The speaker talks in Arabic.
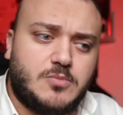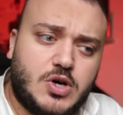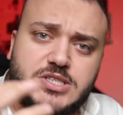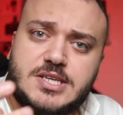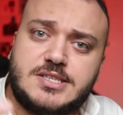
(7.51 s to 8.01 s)

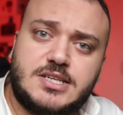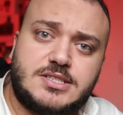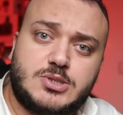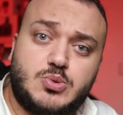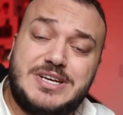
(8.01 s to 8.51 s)
مخصصة
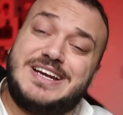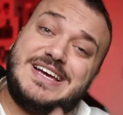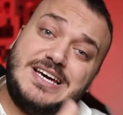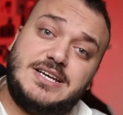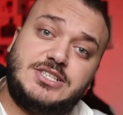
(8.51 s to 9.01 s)
للتصوير
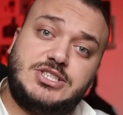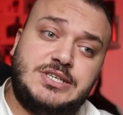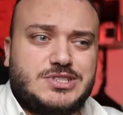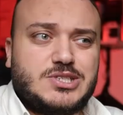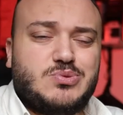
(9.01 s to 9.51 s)
الخارجي
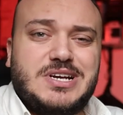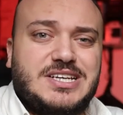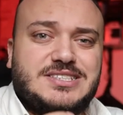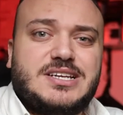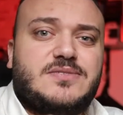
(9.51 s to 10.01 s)
والتصوير
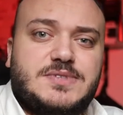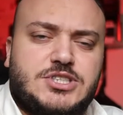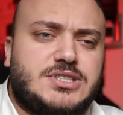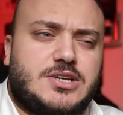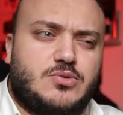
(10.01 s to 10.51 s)
الاحترافي
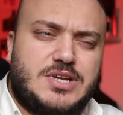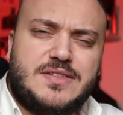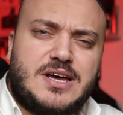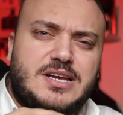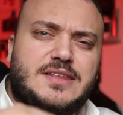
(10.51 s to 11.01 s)
جدا
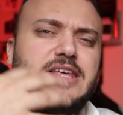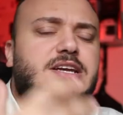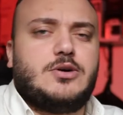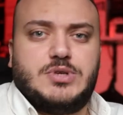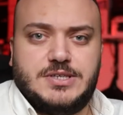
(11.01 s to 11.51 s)
والإضاءة الكثير
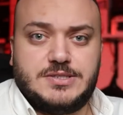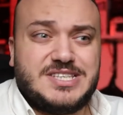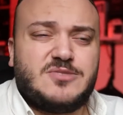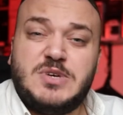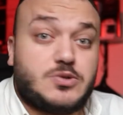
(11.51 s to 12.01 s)
قوية
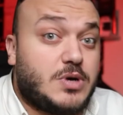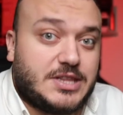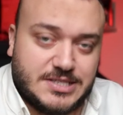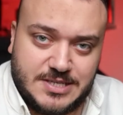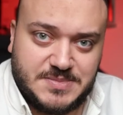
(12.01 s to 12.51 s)
600
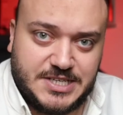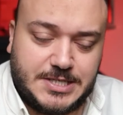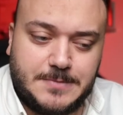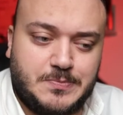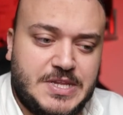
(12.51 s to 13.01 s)
واط أنت
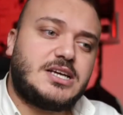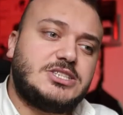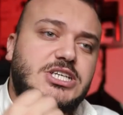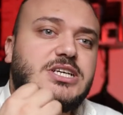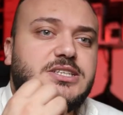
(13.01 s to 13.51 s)
بتحكي لكن
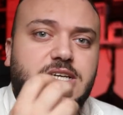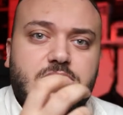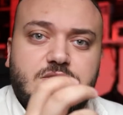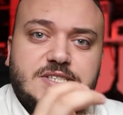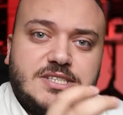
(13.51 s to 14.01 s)
شركة
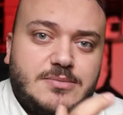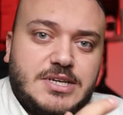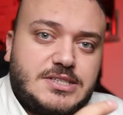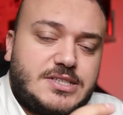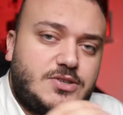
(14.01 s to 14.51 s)
جادوكس
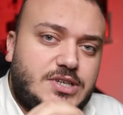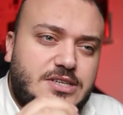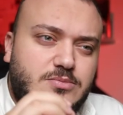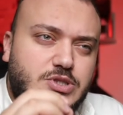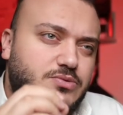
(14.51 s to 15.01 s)
انتبهت انه
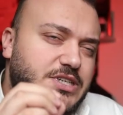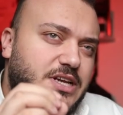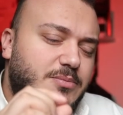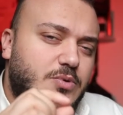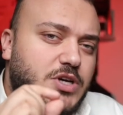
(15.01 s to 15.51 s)
احنا
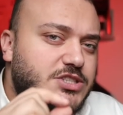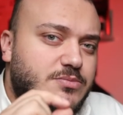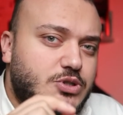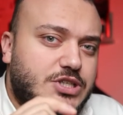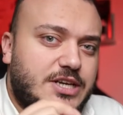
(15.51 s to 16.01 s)
المصورين عم نواجه
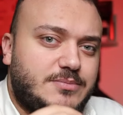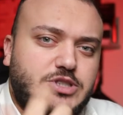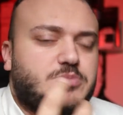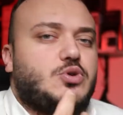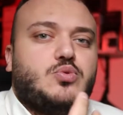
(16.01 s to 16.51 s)
مشكلة
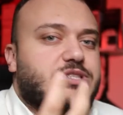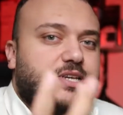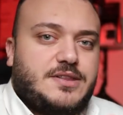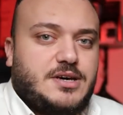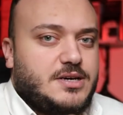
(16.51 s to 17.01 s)
مش بقوة
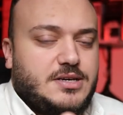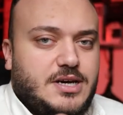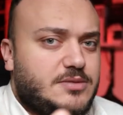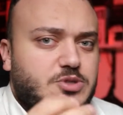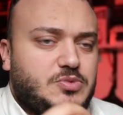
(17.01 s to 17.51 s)
الإضاءة،
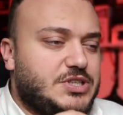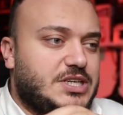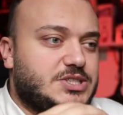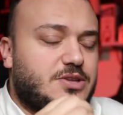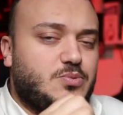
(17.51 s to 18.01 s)
أنا مش
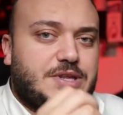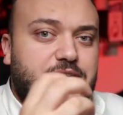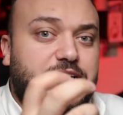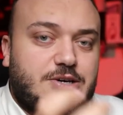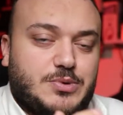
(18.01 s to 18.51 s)
محتاج ضوء
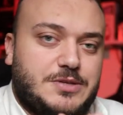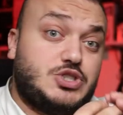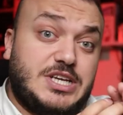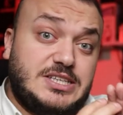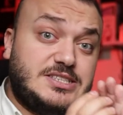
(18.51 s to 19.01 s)
كثير قوي،
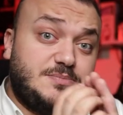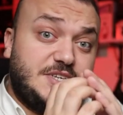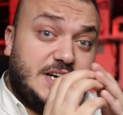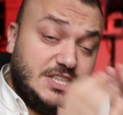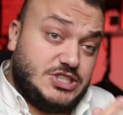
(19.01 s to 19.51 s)
مشكلتي
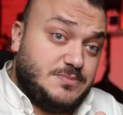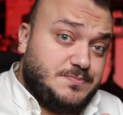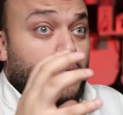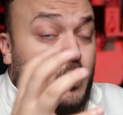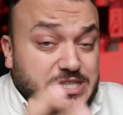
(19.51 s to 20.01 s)

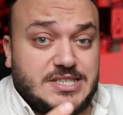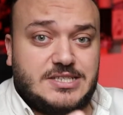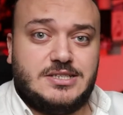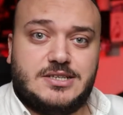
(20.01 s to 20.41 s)
بحجم وزن